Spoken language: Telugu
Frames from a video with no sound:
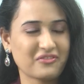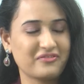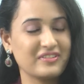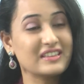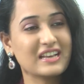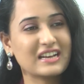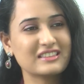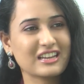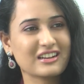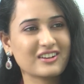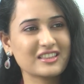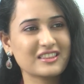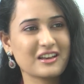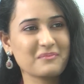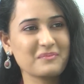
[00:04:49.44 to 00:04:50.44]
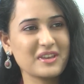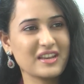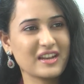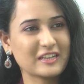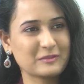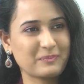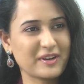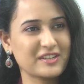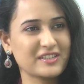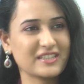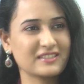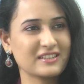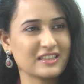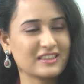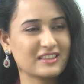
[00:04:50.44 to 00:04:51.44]
ఫిదా తర్వాత మీరు ఎక్స్పెక్ట్
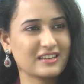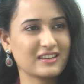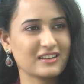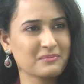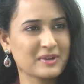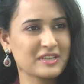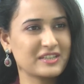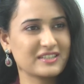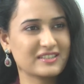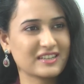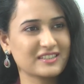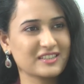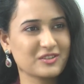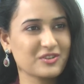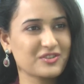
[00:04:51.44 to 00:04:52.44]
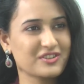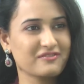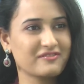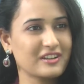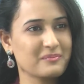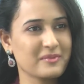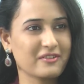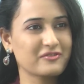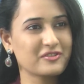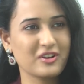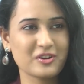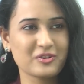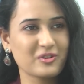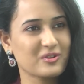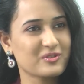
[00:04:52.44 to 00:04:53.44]
చేసిన అంత మంచి సక్సెస్ వచ్చిన ఫిల్మ్ ఎఫ్ టూ
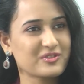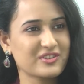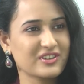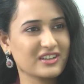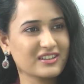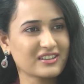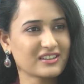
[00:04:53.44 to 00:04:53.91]
అనుకోవచ్చా